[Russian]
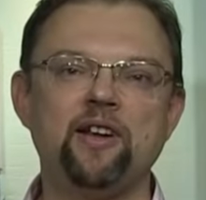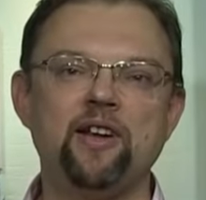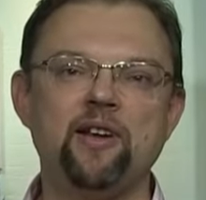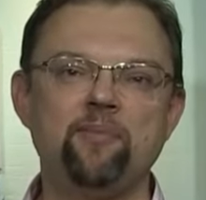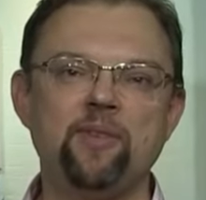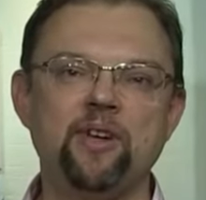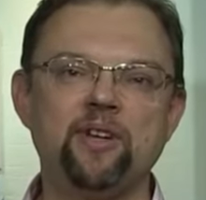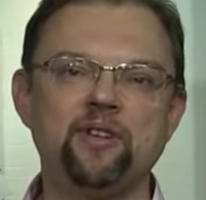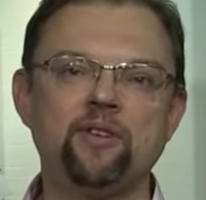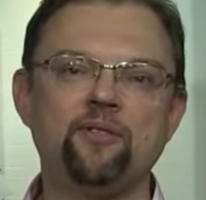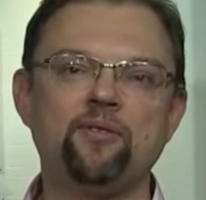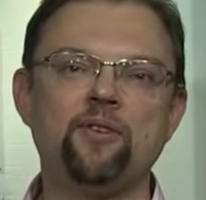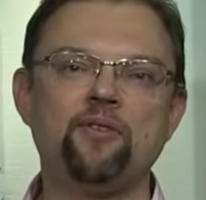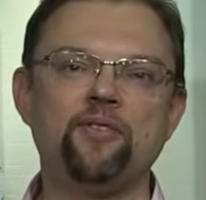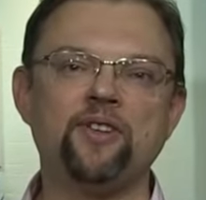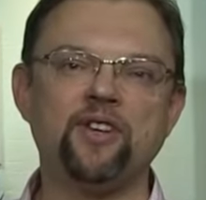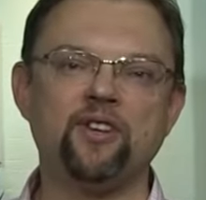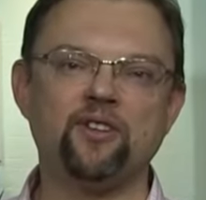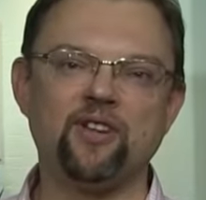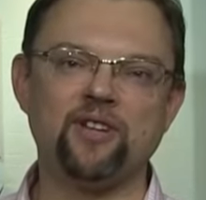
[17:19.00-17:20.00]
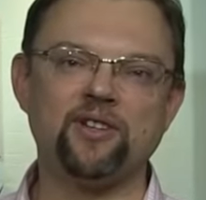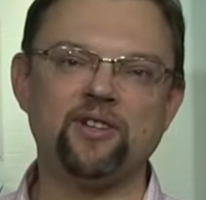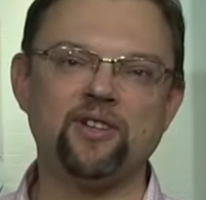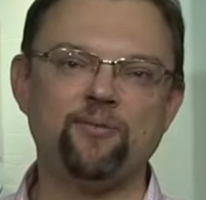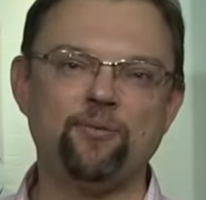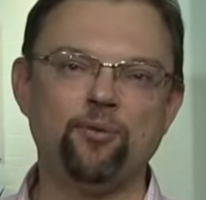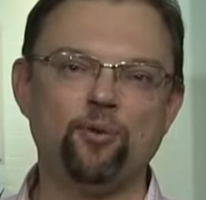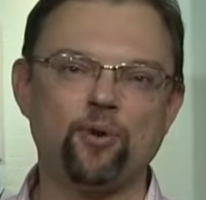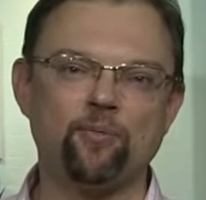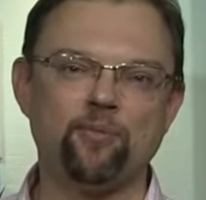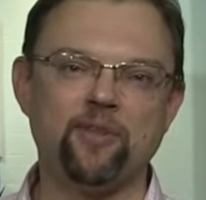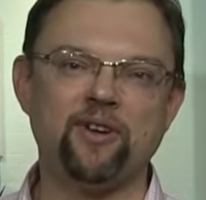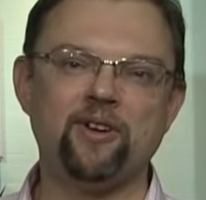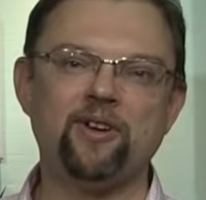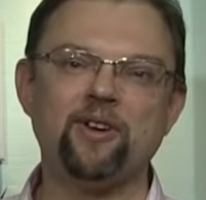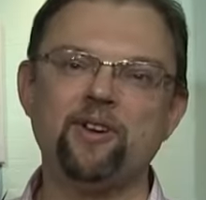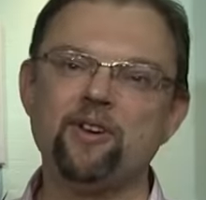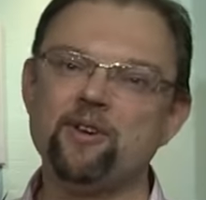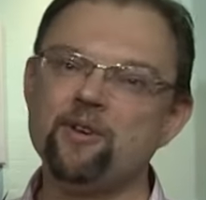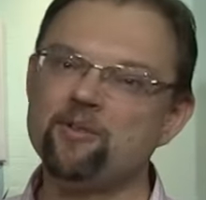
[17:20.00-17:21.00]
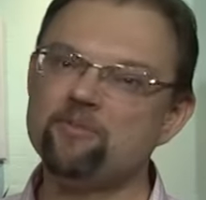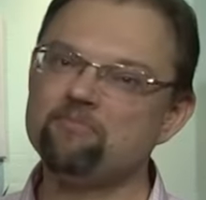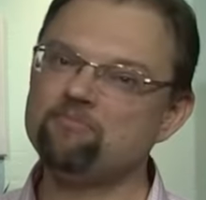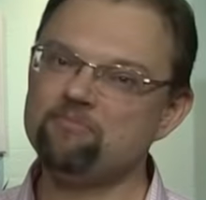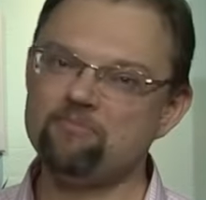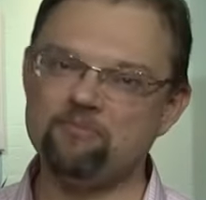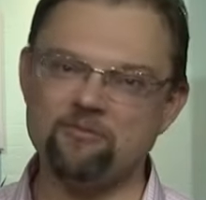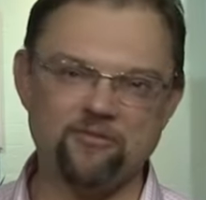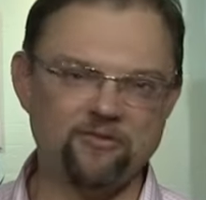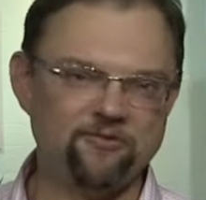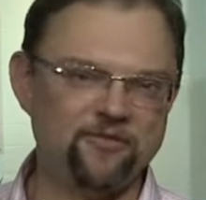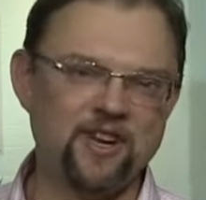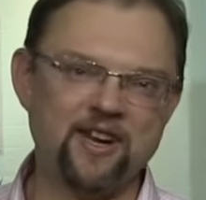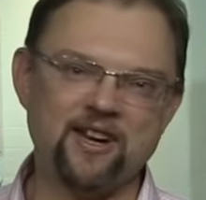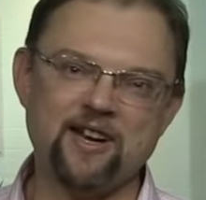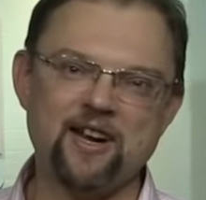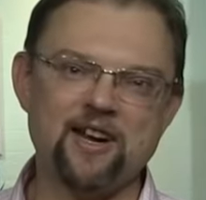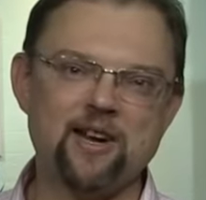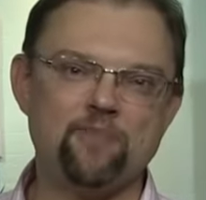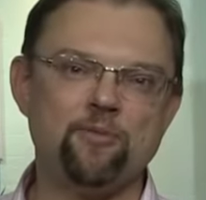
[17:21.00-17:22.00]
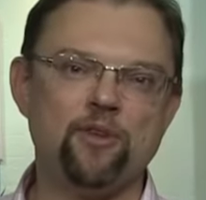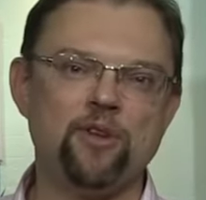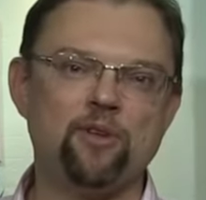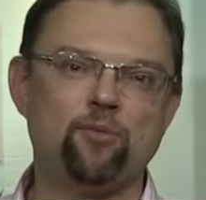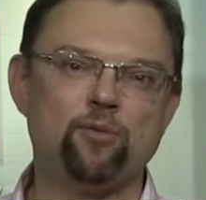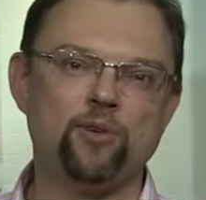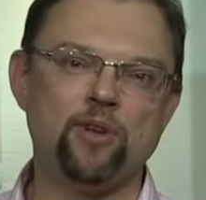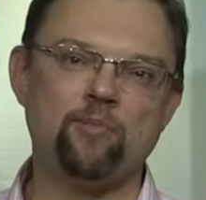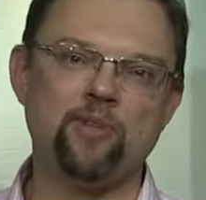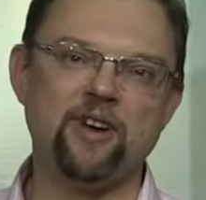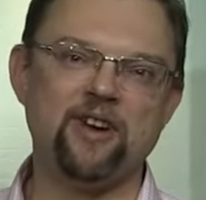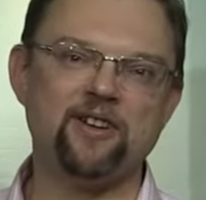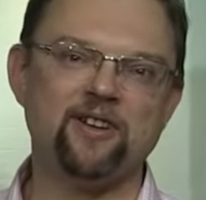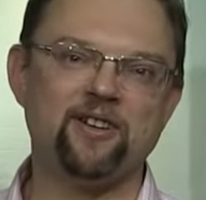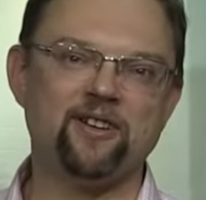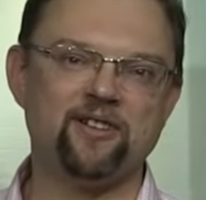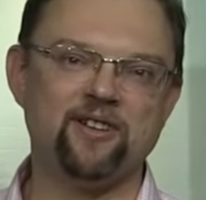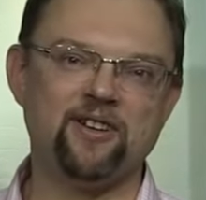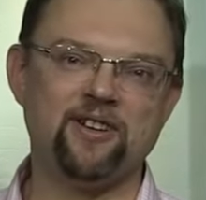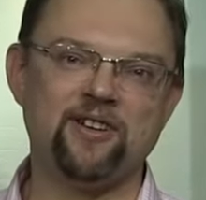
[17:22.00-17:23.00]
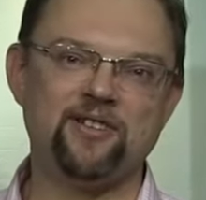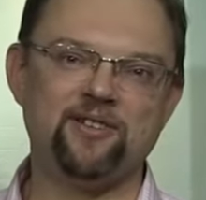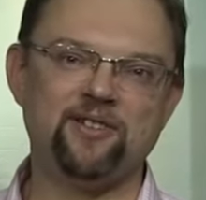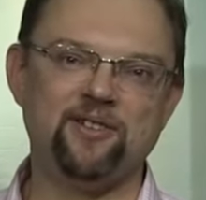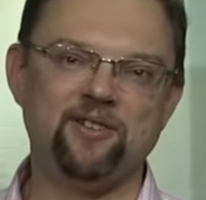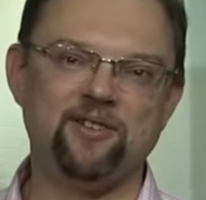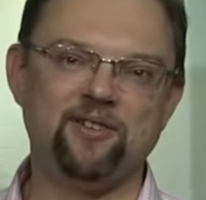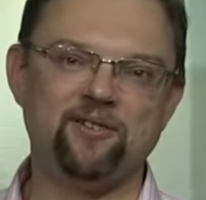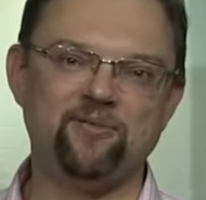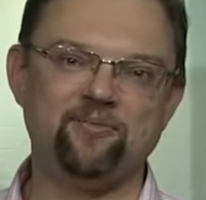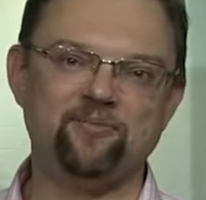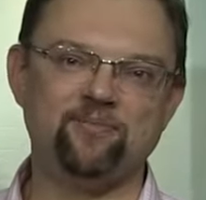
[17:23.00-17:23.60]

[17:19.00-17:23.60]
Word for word: элементов в хелатной форме. Великолепное удобрение для растений.